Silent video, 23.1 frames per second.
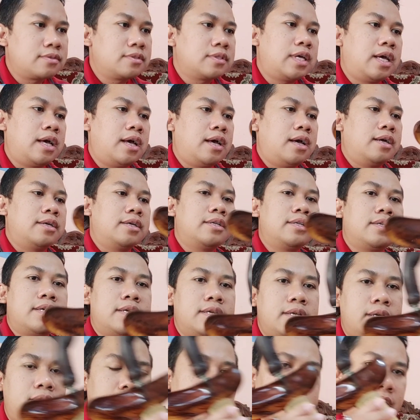Nah,
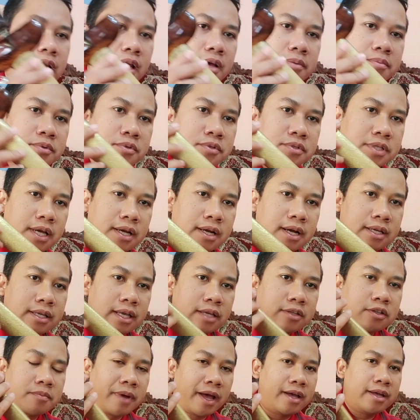ini adalah pusakanya.
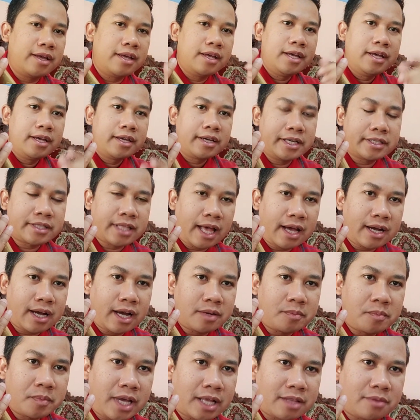Coba kita
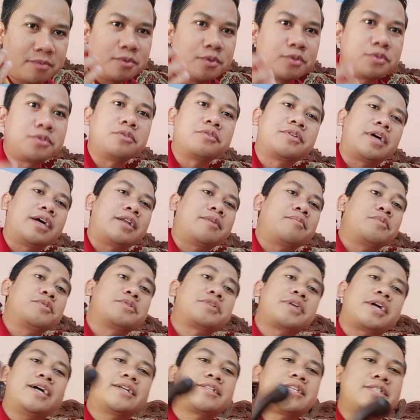akan melihat wujud dari
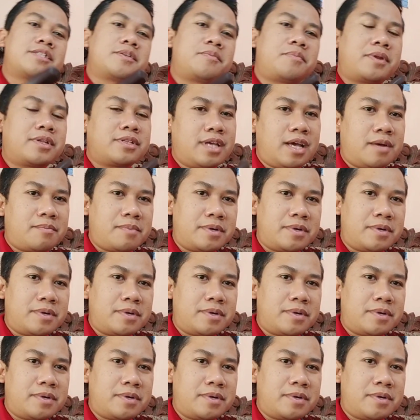pusakanya seperti apa,